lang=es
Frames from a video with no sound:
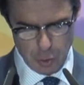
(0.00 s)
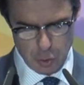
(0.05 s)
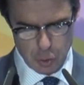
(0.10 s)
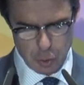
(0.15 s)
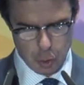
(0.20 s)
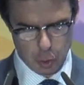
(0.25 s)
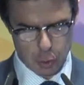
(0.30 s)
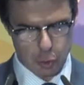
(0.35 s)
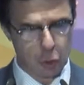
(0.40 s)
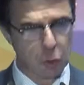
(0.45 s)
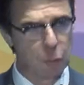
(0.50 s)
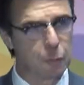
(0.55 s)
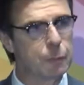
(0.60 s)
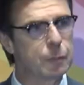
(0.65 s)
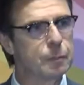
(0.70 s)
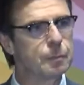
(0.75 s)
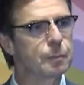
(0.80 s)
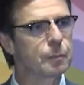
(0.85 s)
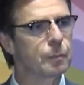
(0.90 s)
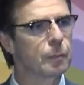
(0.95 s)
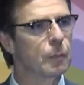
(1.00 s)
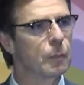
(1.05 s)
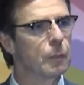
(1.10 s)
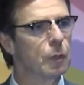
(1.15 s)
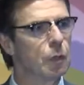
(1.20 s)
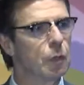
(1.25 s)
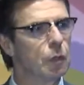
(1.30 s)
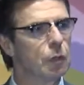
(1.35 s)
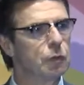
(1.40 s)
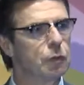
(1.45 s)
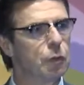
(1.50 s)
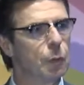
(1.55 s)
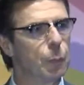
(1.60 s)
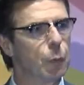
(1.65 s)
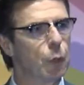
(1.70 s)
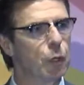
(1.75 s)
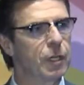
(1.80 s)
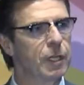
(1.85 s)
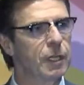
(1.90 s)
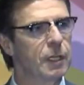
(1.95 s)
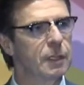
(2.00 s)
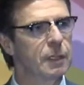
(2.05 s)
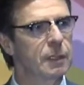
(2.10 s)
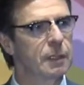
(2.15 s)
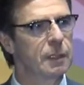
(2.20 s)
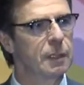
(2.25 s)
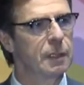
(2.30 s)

YouTube supone